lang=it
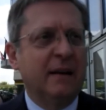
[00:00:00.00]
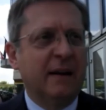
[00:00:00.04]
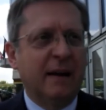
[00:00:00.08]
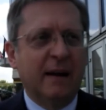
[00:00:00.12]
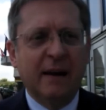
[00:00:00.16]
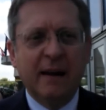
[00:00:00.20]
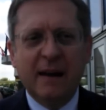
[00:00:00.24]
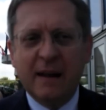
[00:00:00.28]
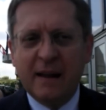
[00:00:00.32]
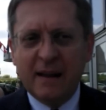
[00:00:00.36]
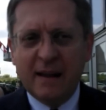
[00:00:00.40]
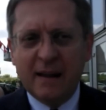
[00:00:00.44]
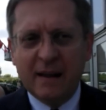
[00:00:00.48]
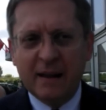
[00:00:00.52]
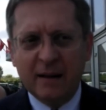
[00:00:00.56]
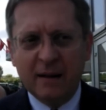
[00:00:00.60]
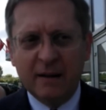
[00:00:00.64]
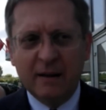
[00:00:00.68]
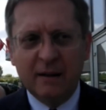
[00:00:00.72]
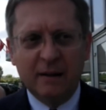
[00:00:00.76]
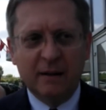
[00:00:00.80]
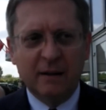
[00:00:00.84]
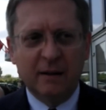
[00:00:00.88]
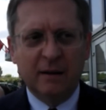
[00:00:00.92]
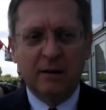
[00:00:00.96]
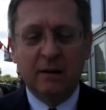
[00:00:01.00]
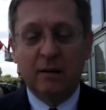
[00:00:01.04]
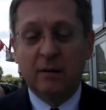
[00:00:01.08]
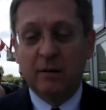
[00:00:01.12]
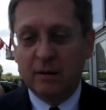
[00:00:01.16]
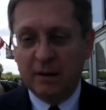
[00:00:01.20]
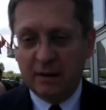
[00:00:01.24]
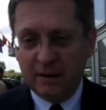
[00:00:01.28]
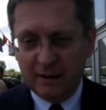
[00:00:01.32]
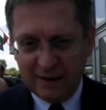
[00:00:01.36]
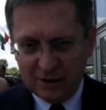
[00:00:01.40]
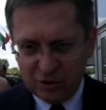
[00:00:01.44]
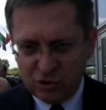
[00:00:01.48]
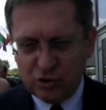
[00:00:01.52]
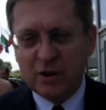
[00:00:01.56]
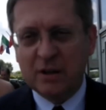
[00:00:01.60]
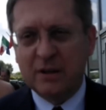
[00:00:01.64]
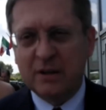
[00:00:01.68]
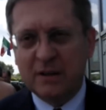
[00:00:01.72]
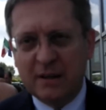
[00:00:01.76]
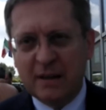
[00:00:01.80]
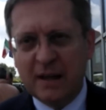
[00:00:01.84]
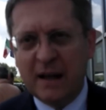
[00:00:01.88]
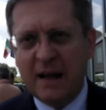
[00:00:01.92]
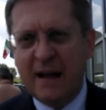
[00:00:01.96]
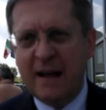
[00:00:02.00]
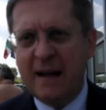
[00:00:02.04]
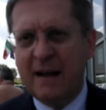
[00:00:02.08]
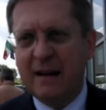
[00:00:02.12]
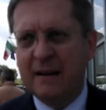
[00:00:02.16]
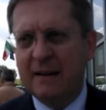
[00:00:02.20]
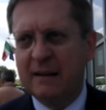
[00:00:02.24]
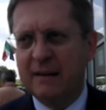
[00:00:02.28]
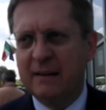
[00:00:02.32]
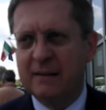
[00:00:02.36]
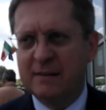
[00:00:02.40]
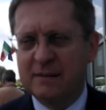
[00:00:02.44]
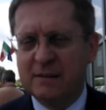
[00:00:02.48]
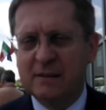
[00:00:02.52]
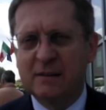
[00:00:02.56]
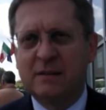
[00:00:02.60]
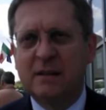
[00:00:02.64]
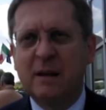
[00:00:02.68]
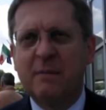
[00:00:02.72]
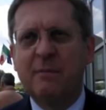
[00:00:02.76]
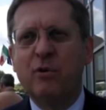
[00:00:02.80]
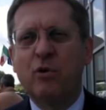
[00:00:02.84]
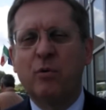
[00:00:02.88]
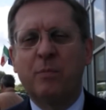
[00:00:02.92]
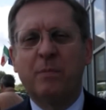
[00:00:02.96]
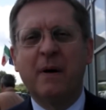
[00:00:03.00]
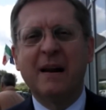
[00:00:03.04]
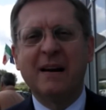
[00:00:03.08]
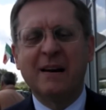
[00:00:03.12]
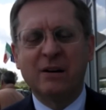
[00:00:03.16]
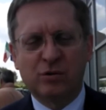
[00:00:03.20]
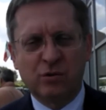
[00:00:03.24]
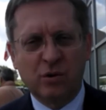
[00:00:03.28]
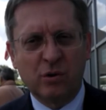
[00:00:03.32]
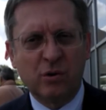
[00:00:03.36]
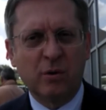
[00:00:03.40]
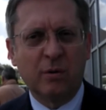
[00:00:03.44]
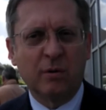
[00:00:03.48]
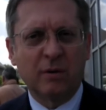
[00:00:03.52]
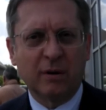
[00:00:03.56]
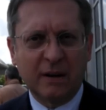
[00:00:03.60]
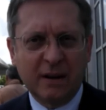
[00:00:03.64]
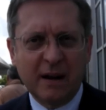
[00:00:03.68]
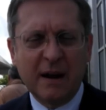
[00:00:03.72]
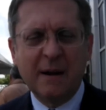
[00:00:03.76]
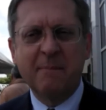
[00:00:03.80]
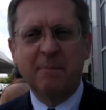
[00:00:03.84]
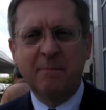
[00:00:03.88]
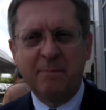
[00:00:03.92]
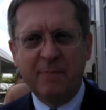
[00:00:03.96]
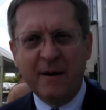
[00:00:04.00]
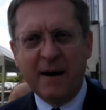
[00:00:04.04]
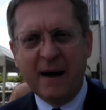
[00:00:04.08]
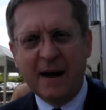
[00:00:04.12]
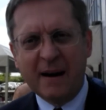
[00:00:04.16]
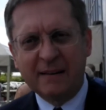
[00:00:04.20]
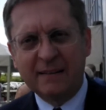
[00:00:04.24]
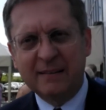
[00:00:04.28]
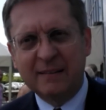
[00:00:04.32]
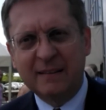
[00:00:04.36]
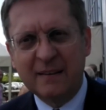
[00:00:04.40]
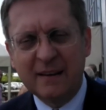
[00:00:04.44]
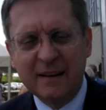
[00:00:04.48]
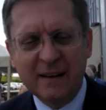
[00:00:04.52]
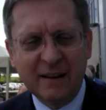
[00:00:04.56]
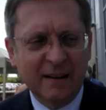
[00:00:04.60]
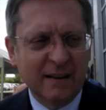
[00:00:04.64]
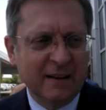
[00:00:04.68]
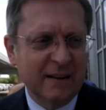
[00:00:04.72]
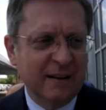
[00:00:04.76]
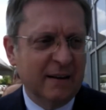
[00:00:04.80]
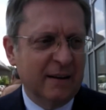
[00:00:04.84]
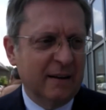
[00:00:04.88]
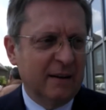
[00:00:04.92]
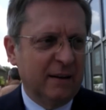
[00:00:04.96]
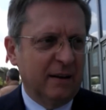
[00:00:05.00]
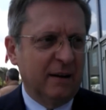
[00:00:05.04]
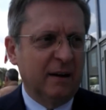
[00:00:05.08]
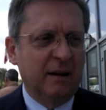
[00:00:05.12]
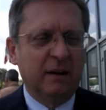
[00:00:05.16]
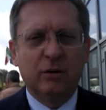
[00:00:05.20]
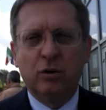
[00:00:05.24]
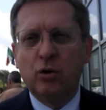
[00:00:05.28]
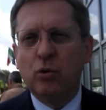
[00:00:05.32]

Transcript: e eh, le città e i sistemi urbani sono gran parte eh,